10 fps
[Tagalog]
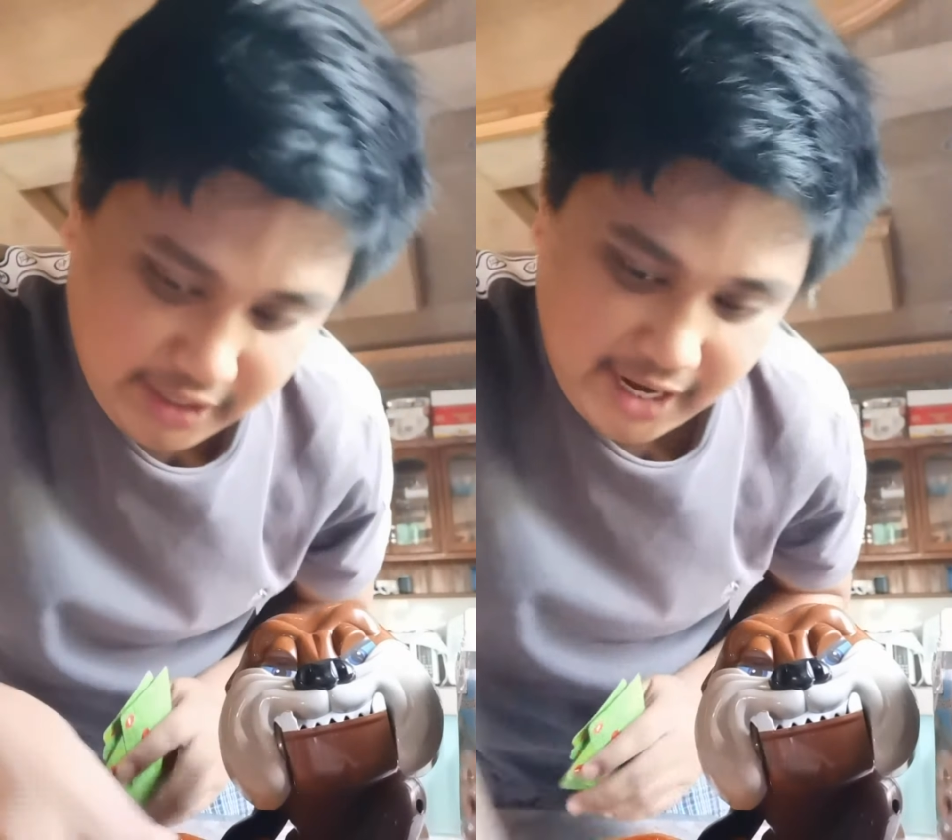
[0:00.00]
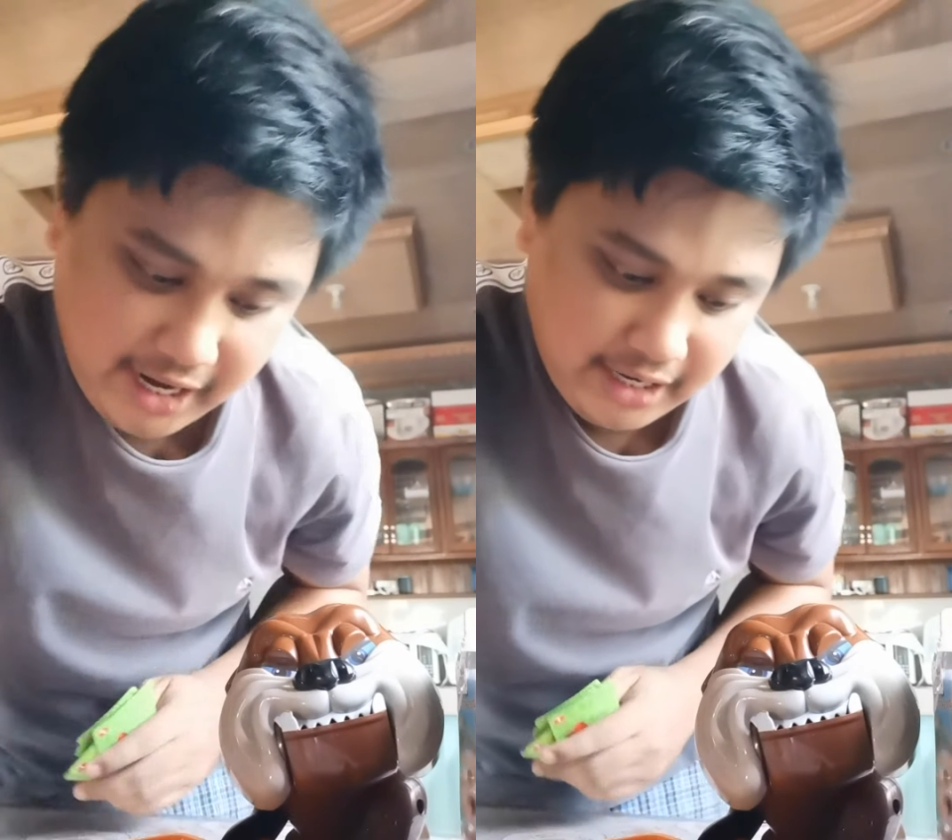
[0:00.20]

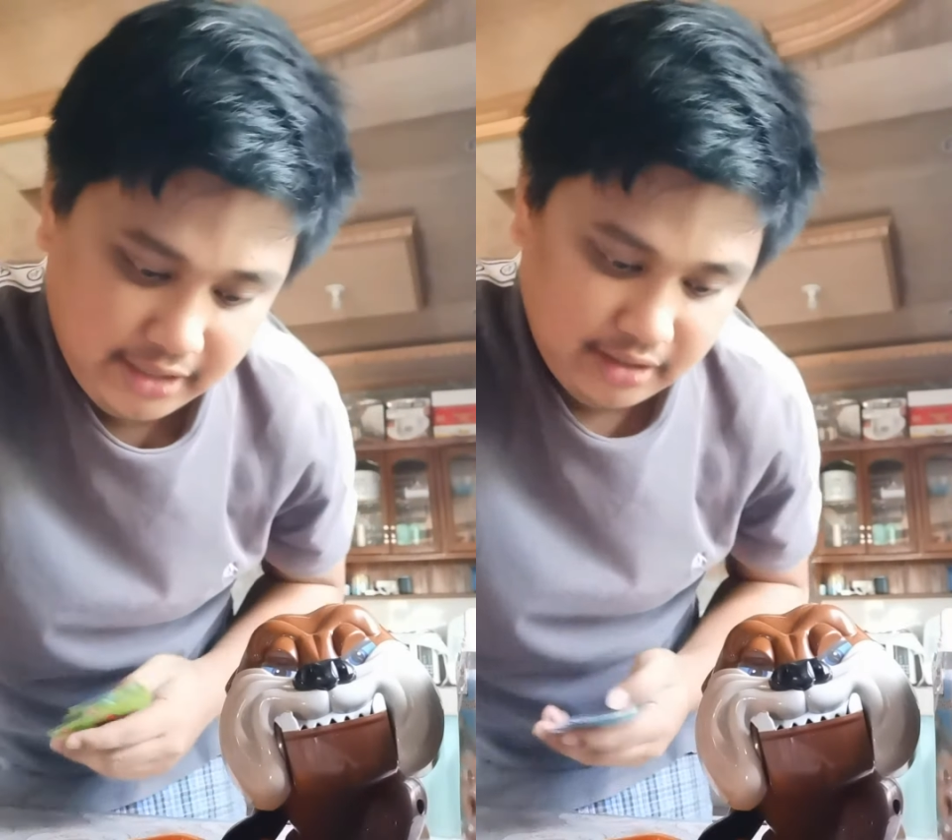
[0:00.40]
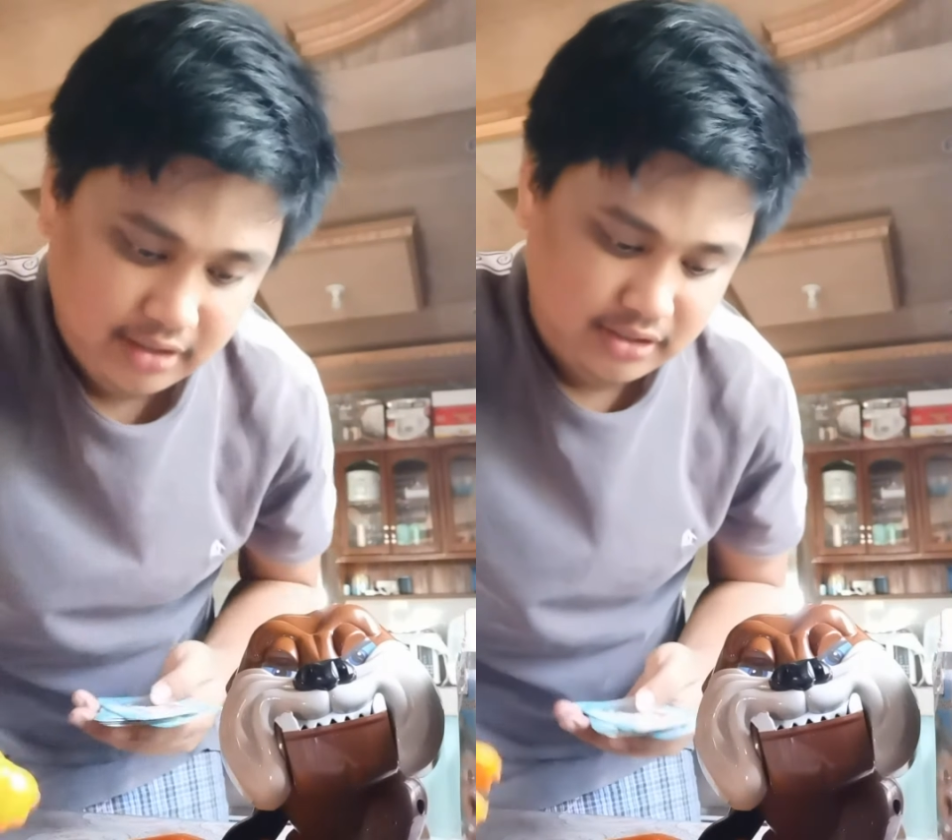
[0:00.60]
Ayan.
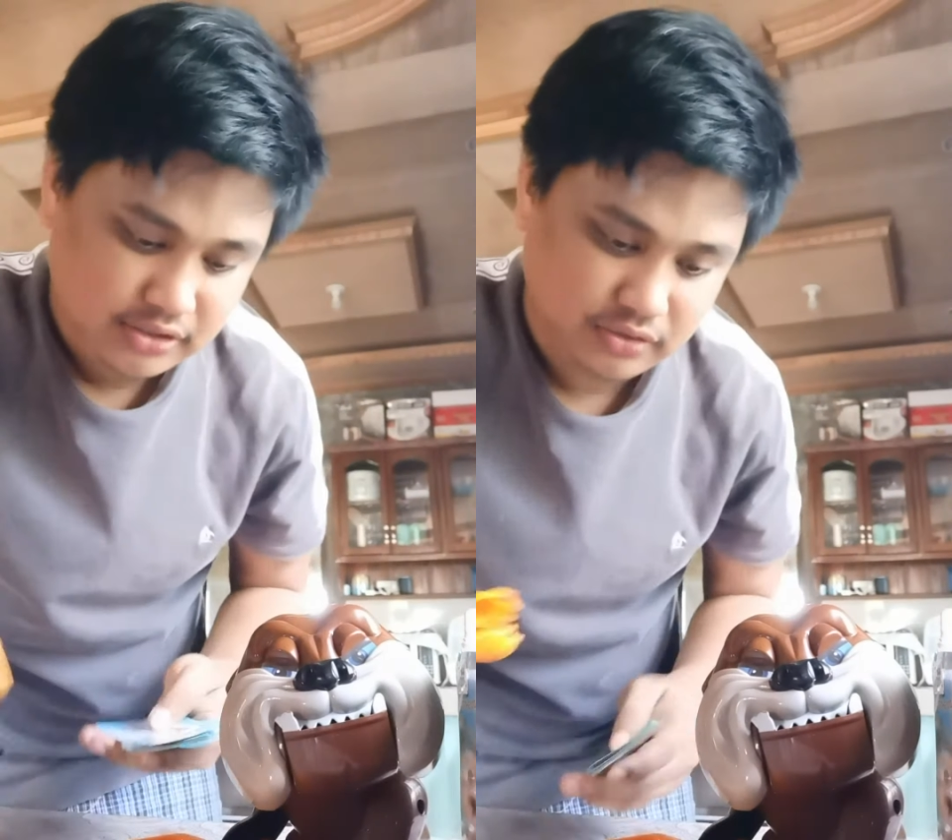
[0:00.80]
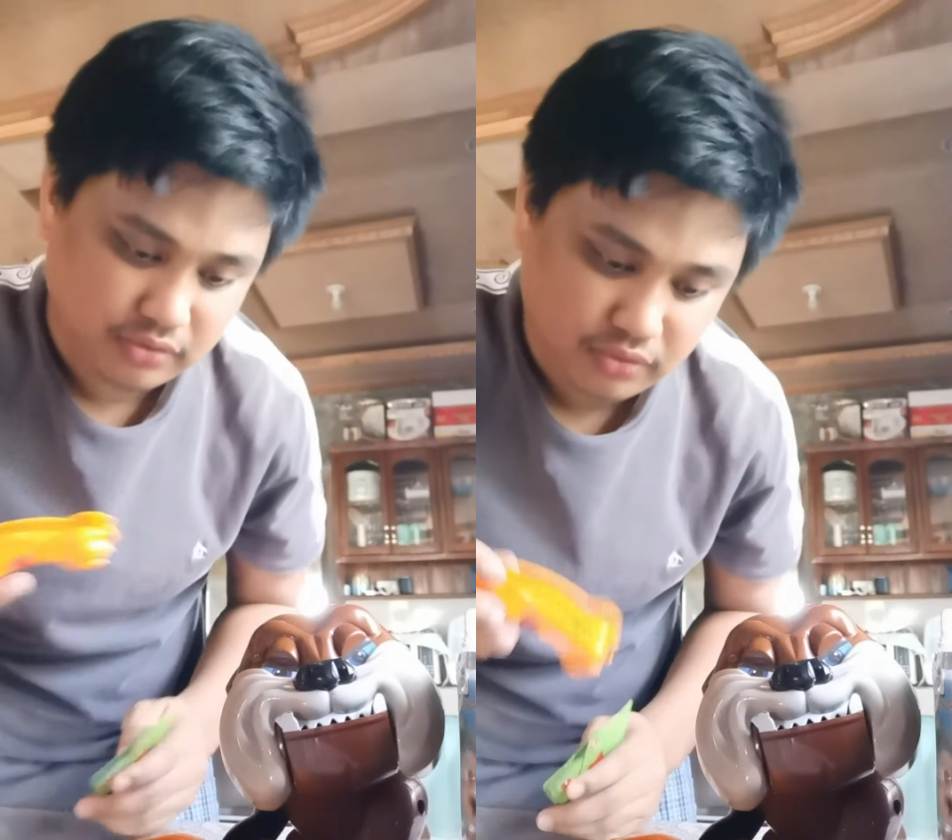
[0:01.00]

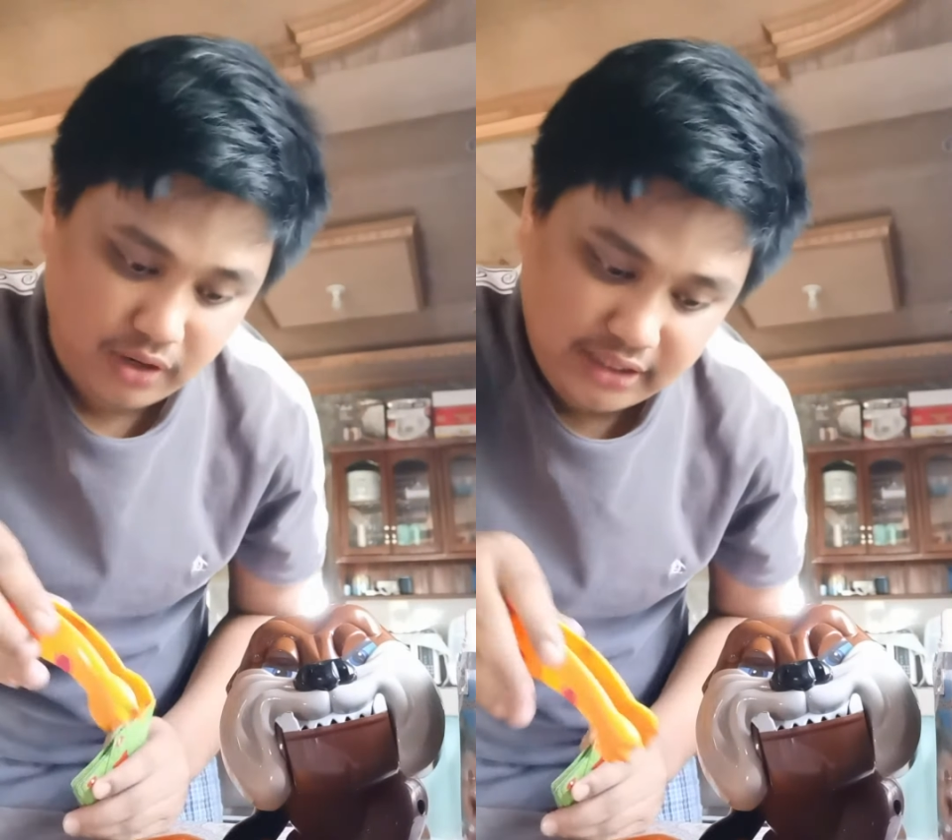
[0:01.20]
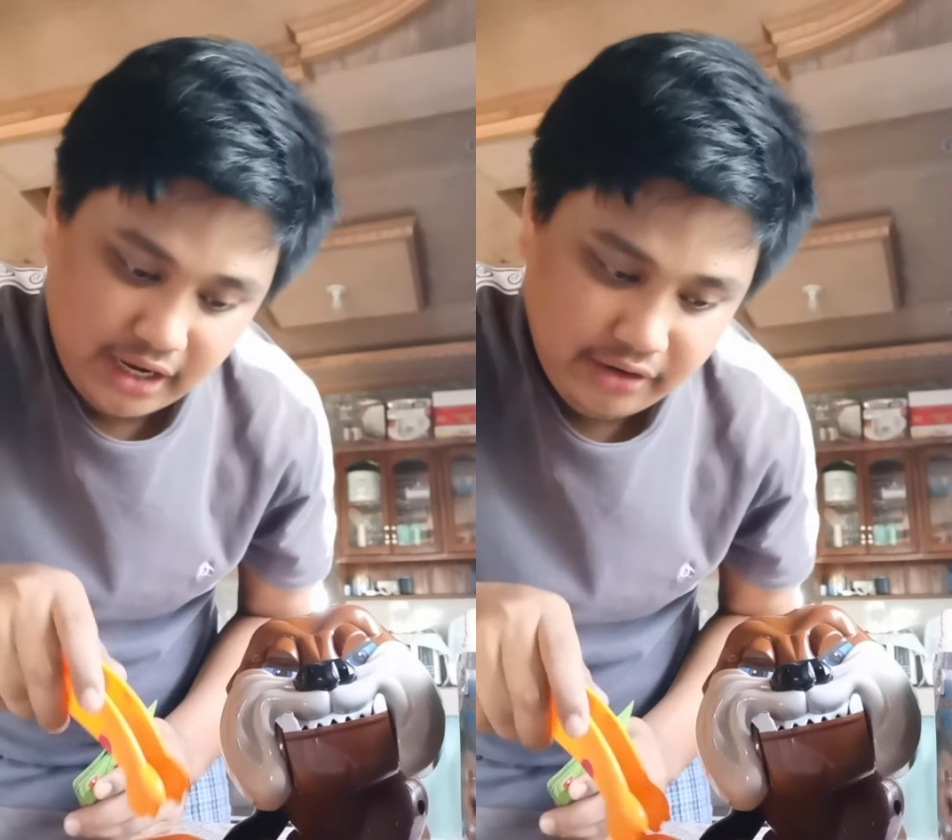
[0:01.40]
So,
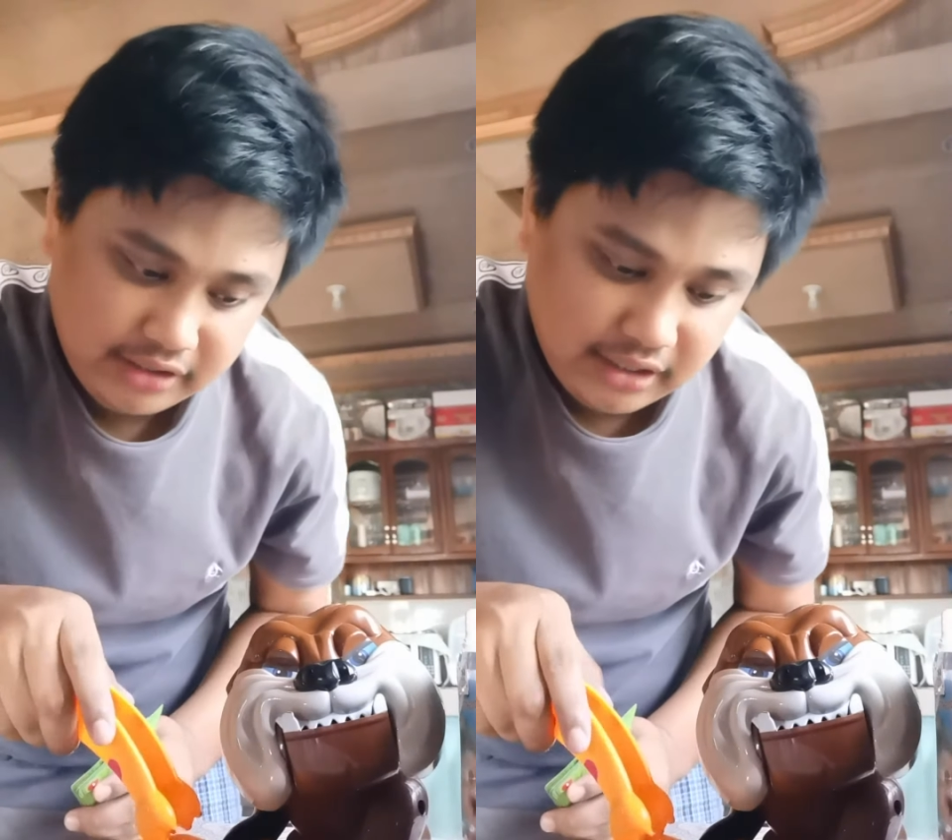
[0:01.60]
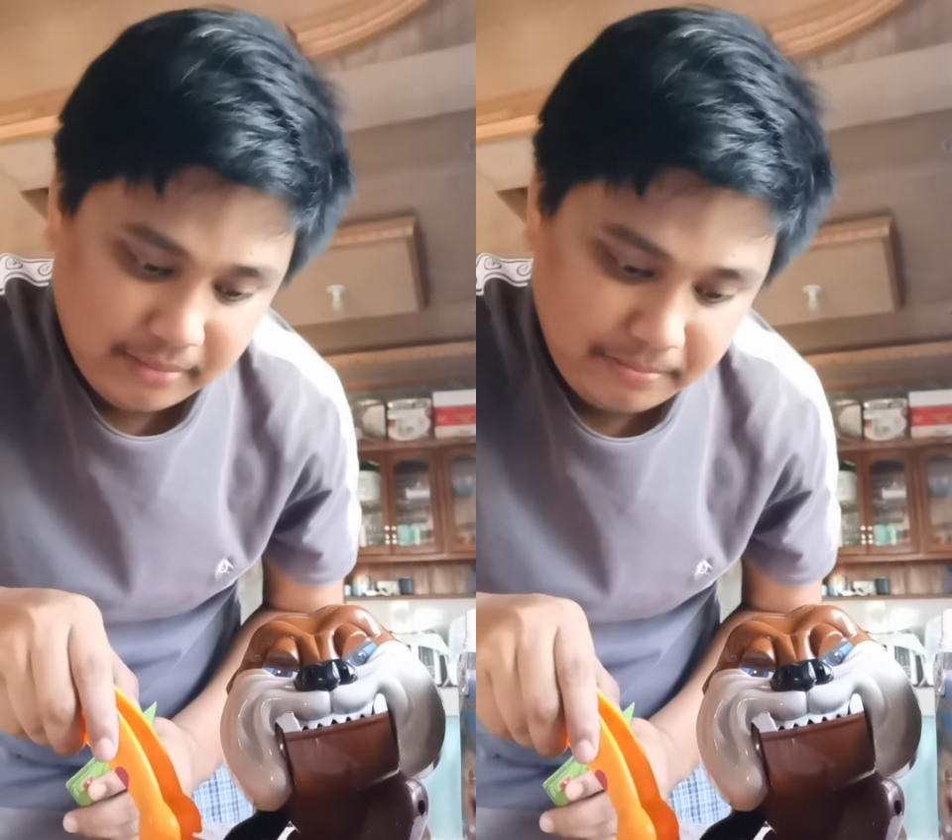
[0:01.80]
kuha tayo
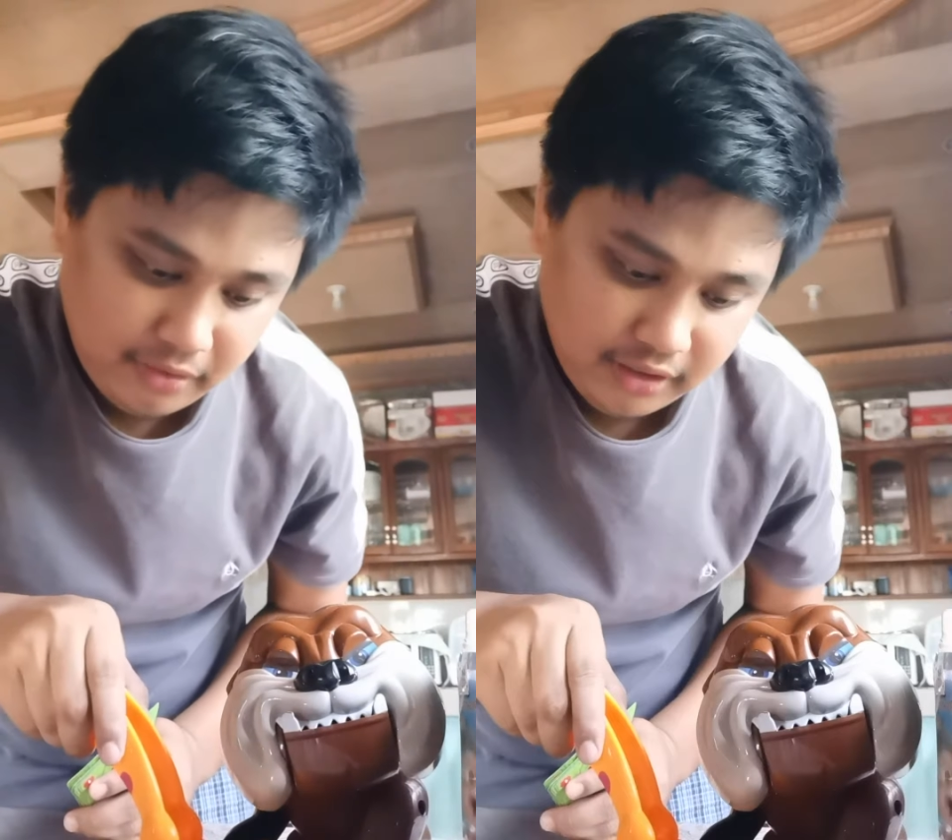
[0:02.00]
example.